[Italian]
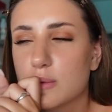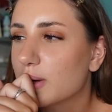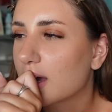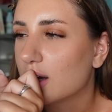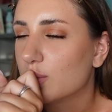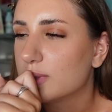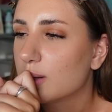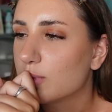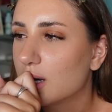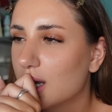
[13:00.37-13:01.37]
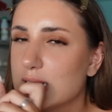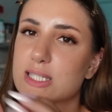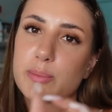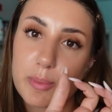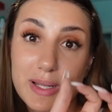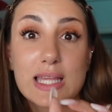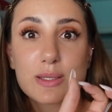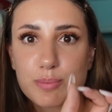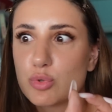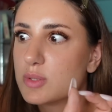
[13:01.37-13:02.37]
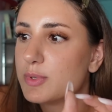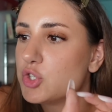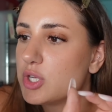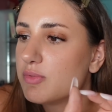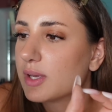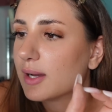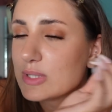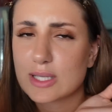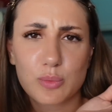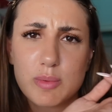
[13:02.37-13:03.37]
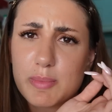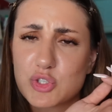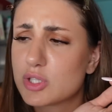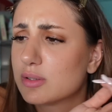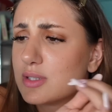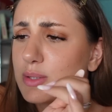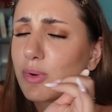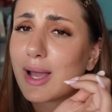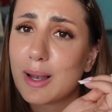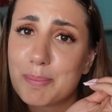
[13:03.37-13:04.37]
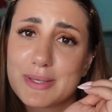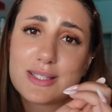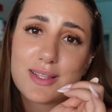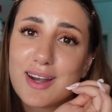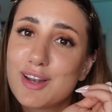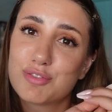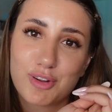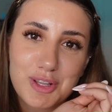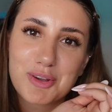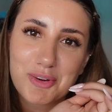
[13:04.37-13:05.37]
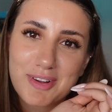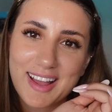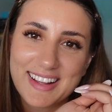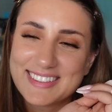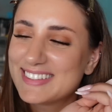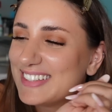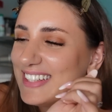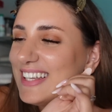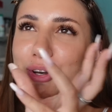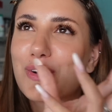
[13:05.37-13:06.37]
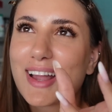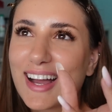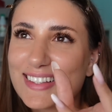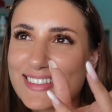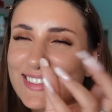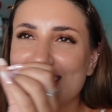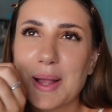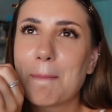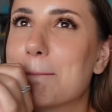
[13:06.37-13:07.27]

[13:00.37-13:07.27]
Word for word: magari lo mettiamo nella lista però in maniera più specifica. Questa qui mi piace tantissimo, calpestare le foglie croccanti, croccanti